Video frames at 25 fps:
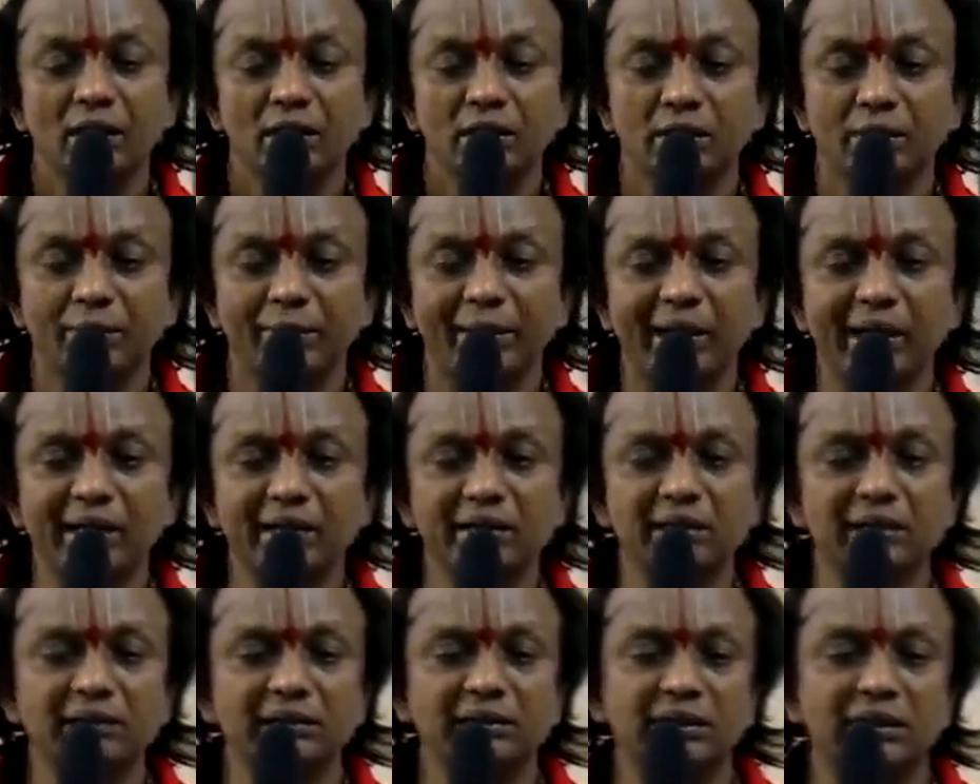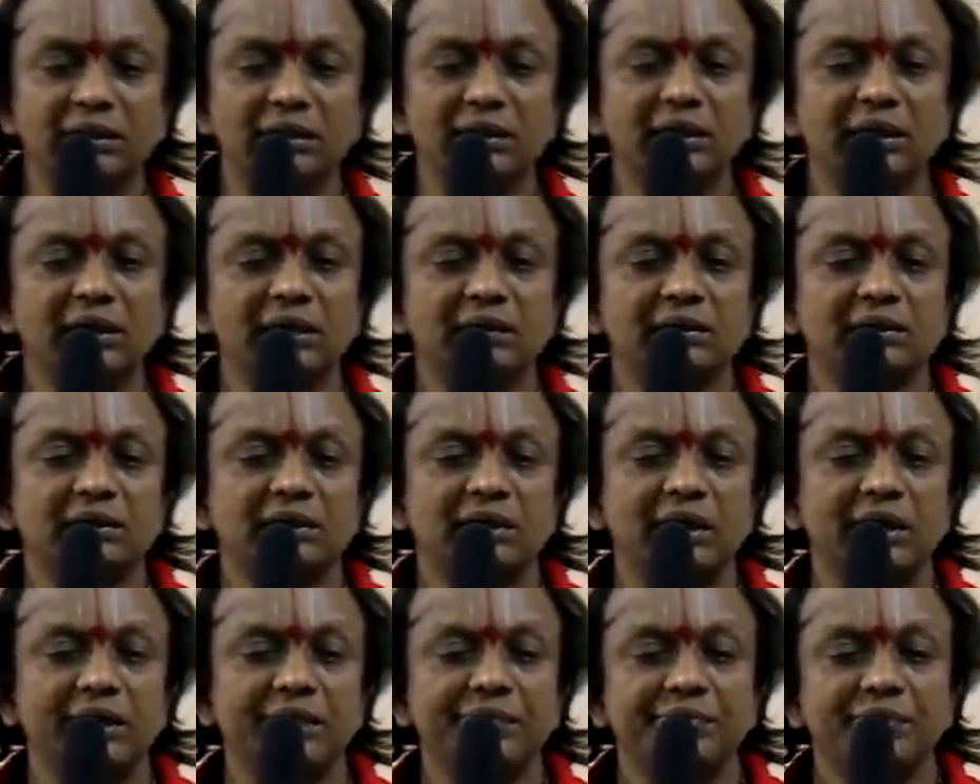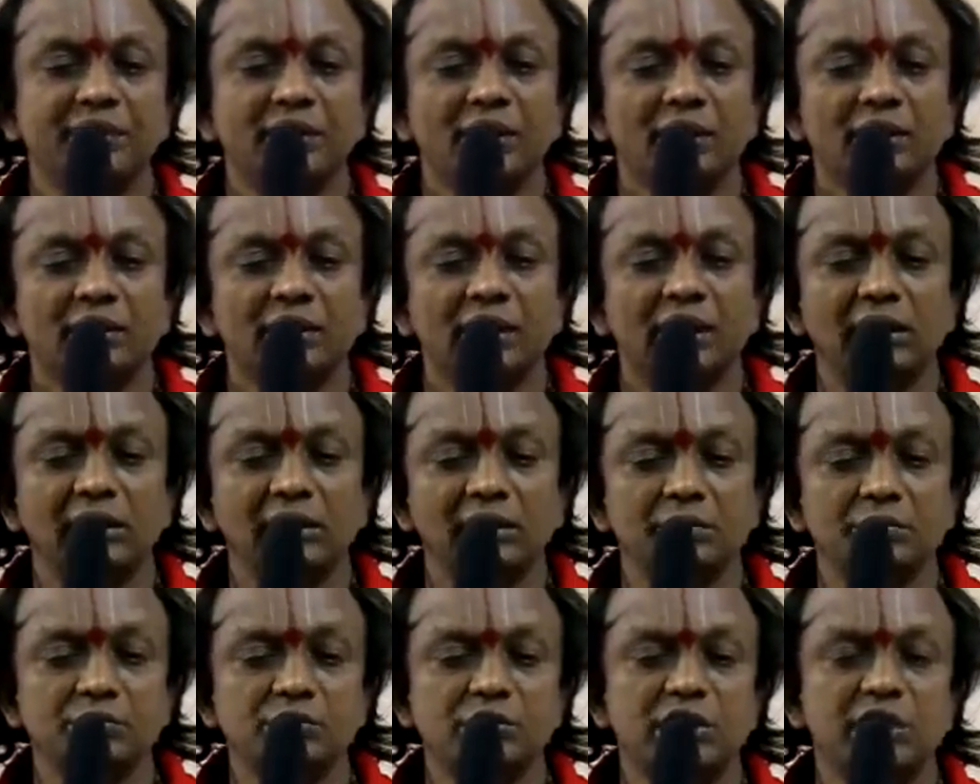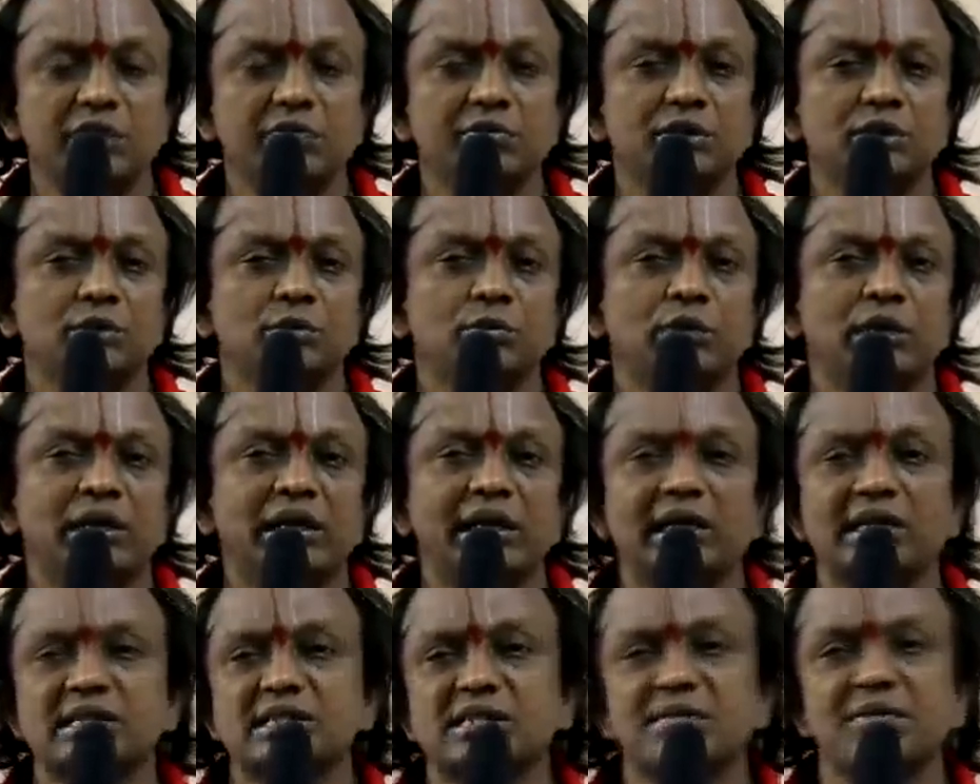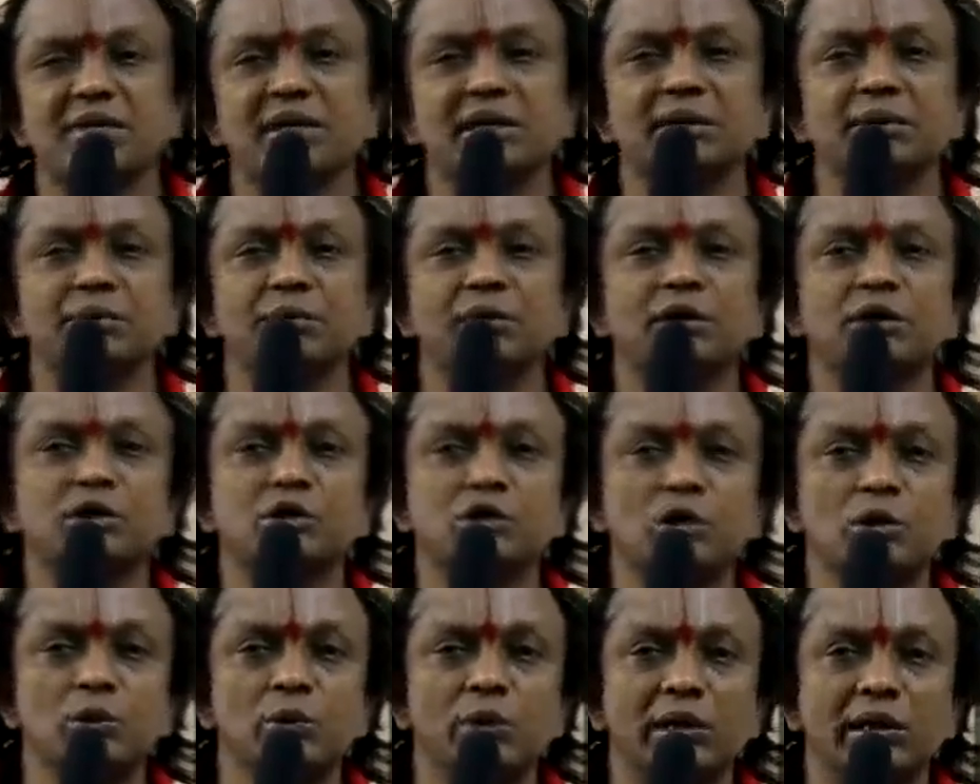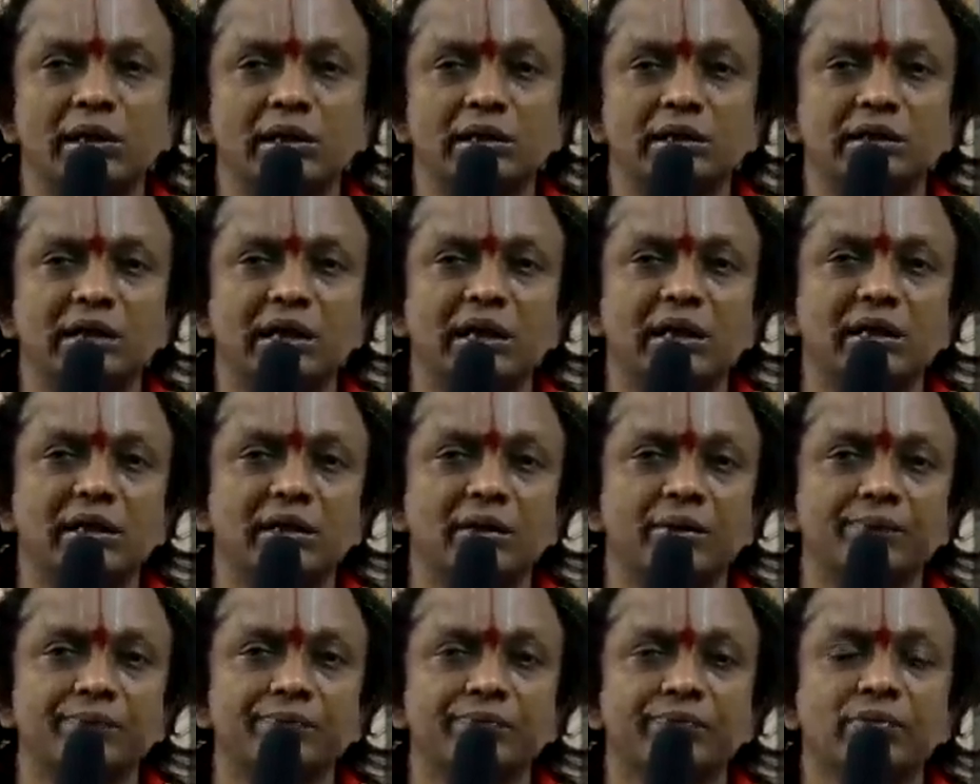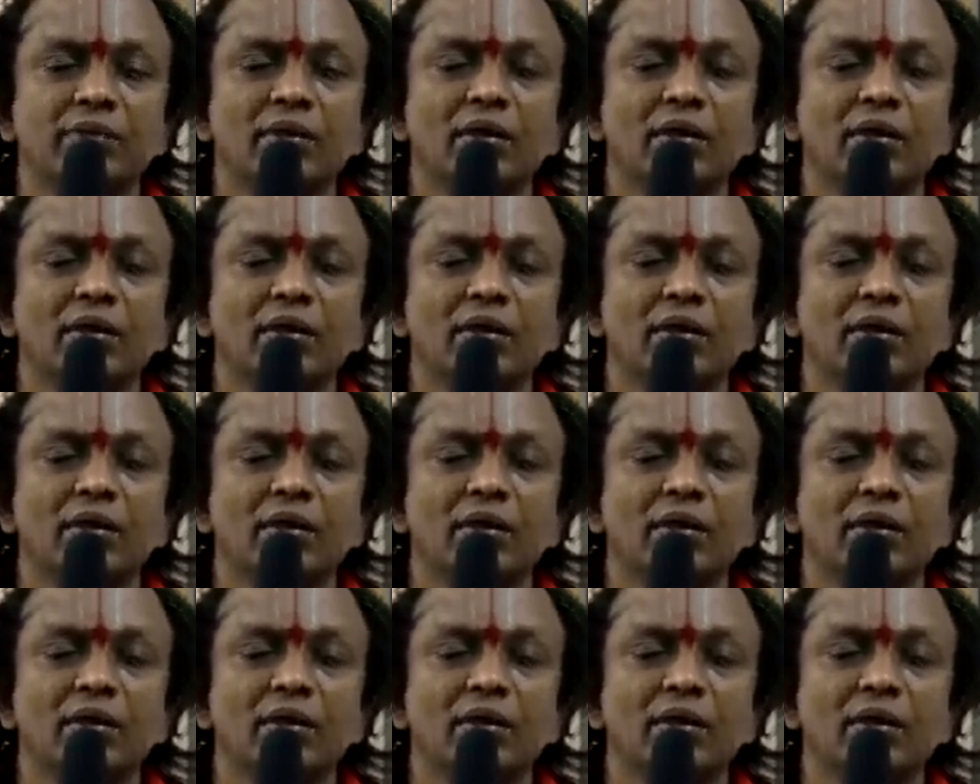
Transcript: இந்த பாரத திருநாட்டிலே தங்கம் செய்வது முறை ரசவாதம் என்று சொல்வார்கள் தங்கம்